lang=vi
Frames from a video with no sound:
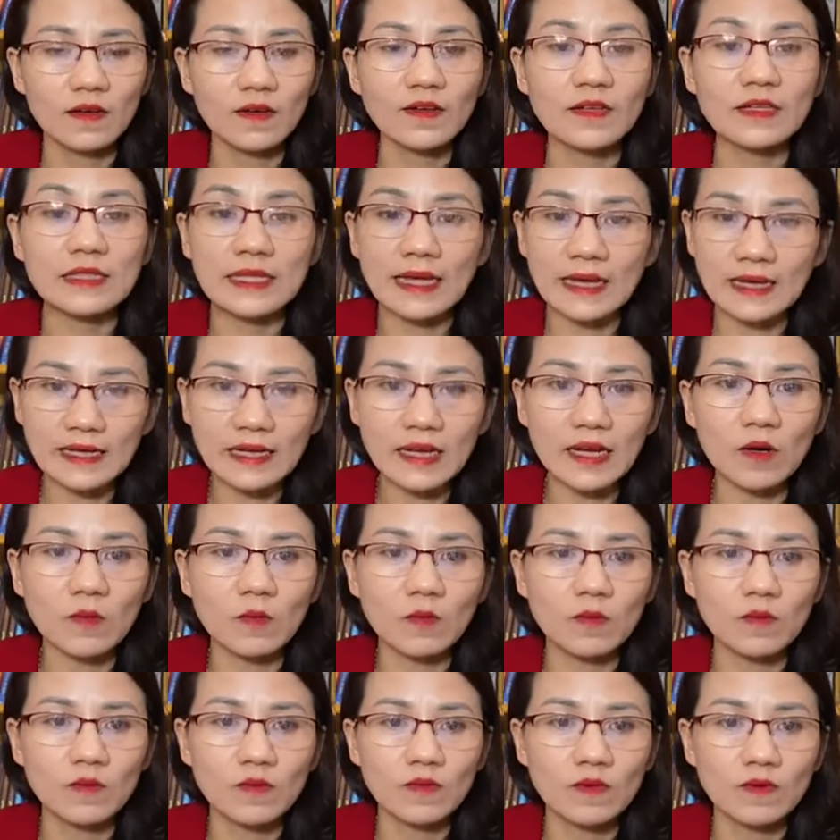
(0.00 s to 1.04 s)
nó được thanh
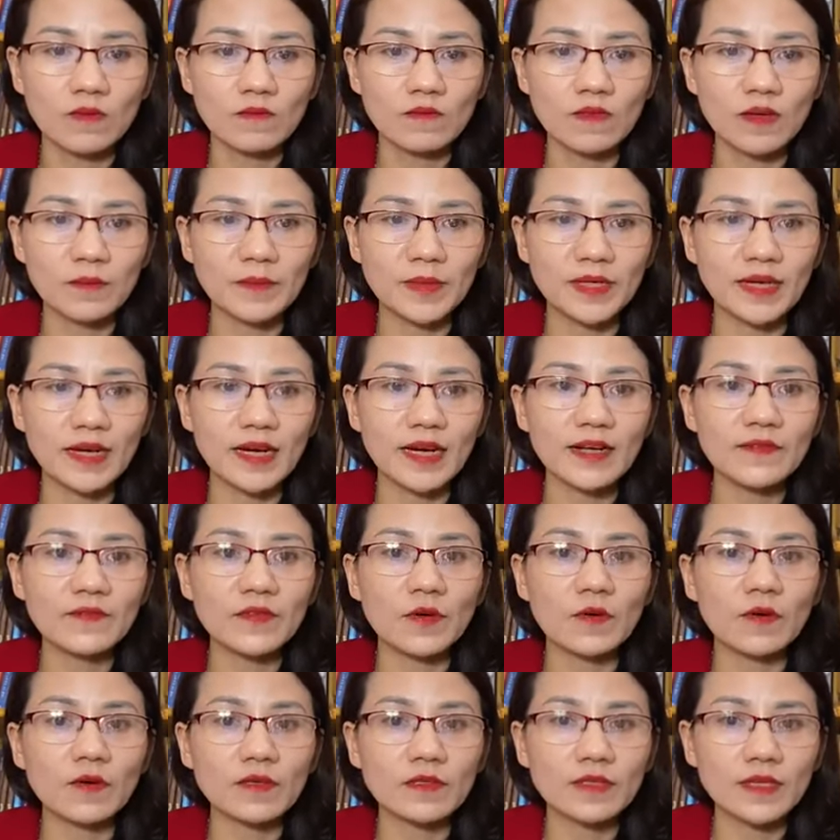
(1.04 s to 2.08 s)
lọc và mình
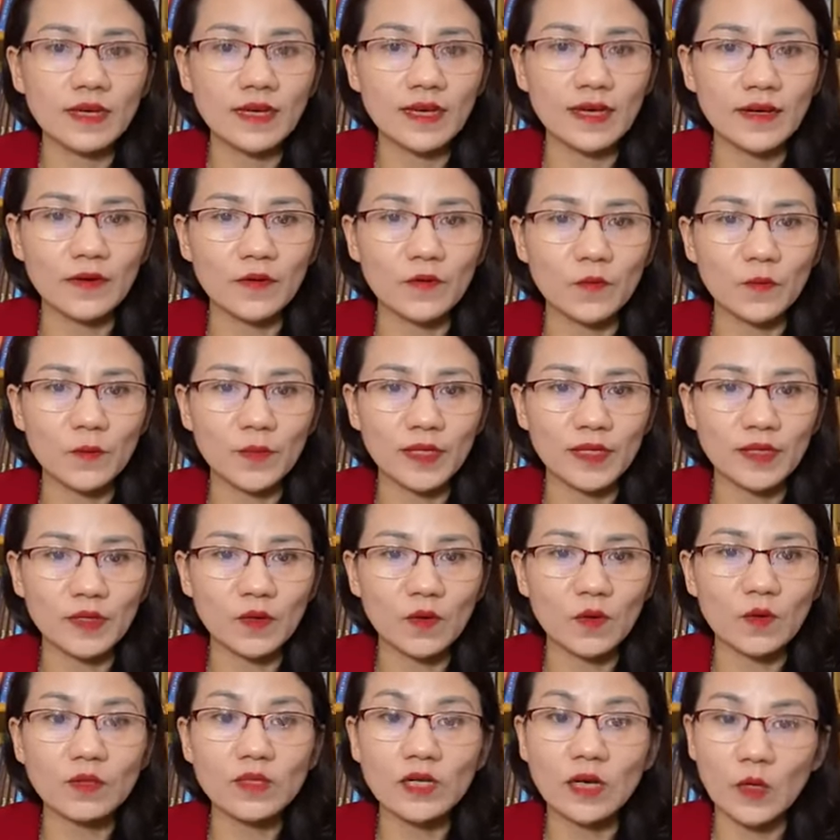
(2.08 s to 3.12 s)
ăn vào cơ thể của
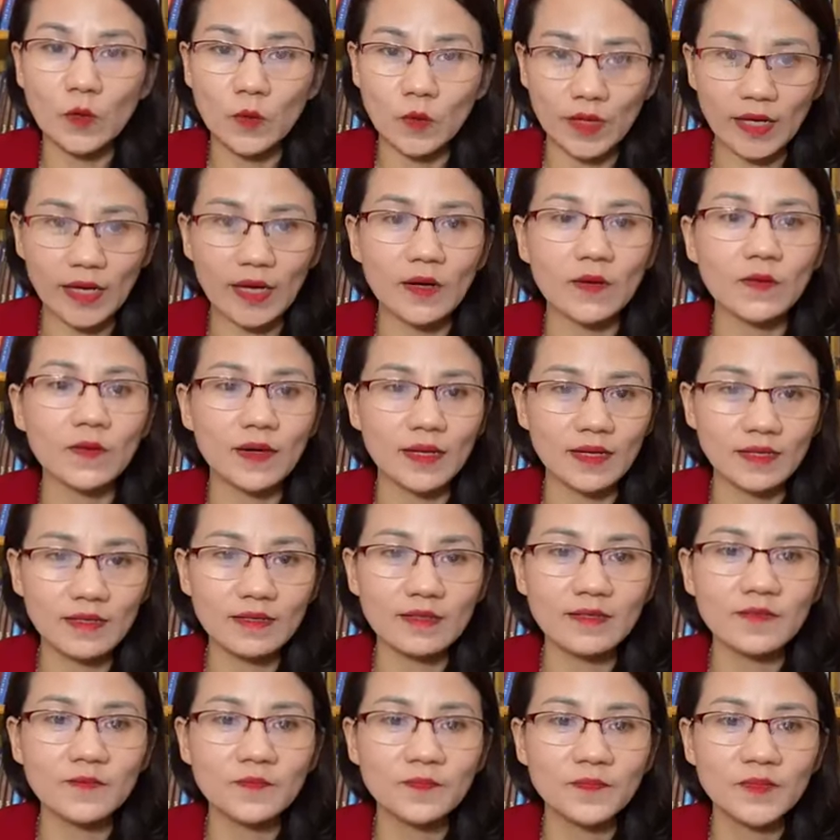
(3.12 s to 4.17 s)
mình nó cũng được khỏe khoắn
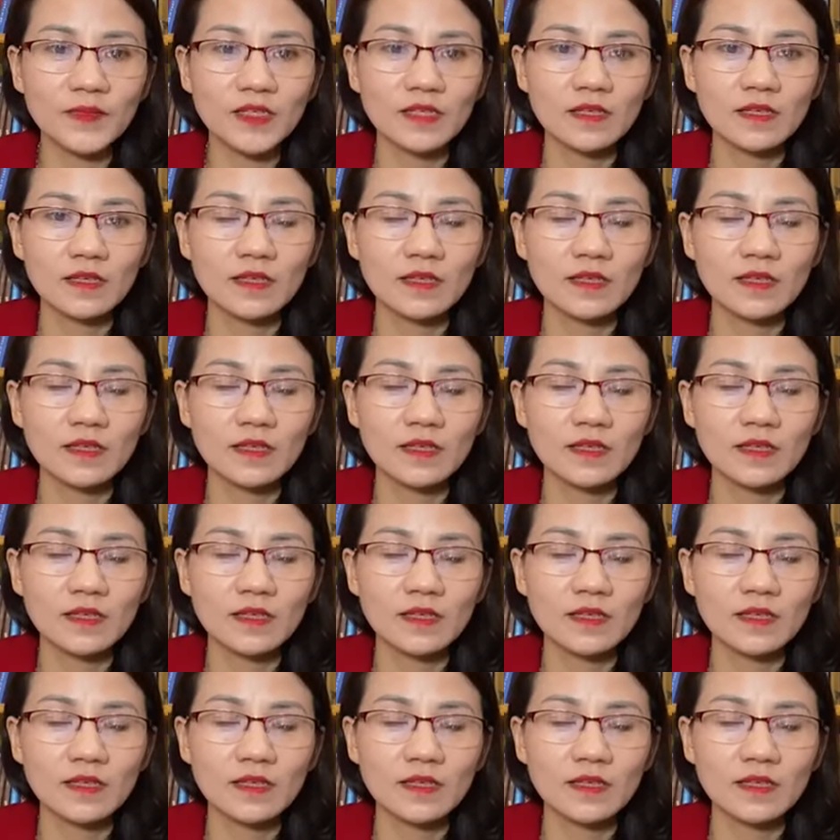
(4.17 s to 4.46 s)
hơn